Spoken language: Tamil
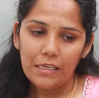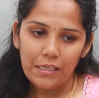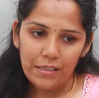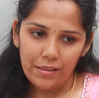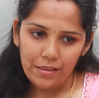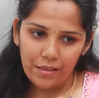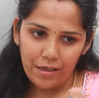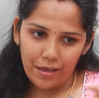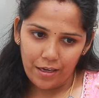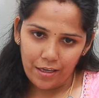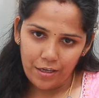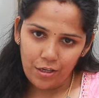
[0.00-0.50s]

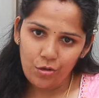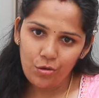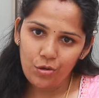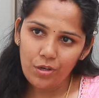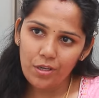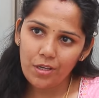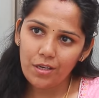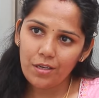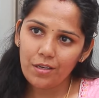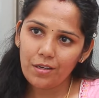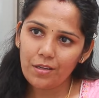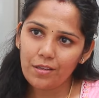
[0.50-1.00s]
இந்த
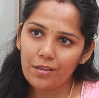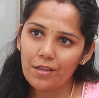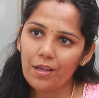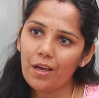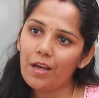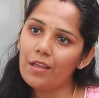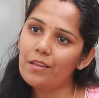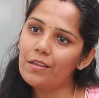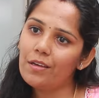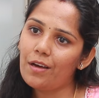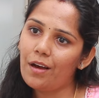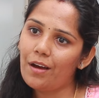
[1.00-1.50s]
அறிகுறிகள்
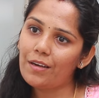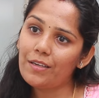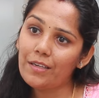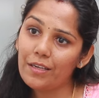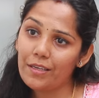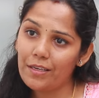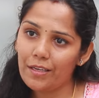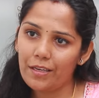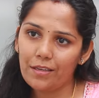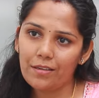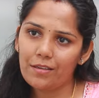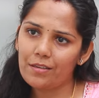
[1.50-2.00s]
இருந்தால் அது ஹார்ட்
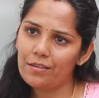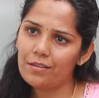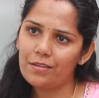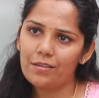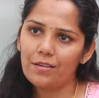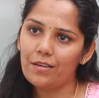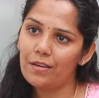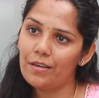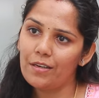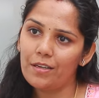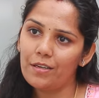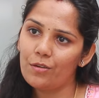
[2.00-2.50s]

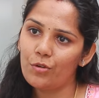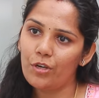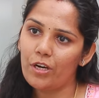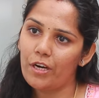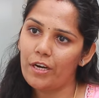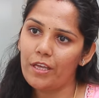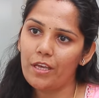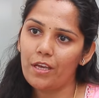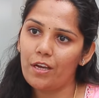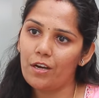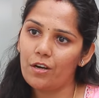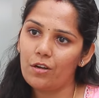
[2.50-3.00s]
அட்டாக்குக்கான ஒரு
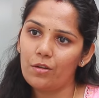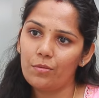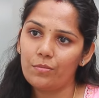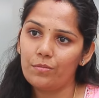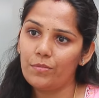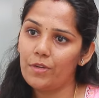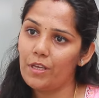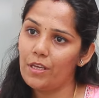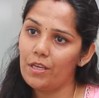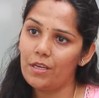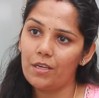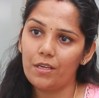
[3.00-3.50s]
அடையாளம்
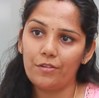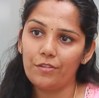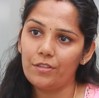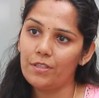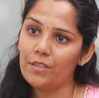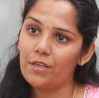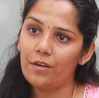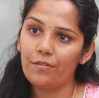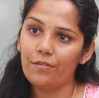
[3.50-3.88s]
நீங்கள் வந்து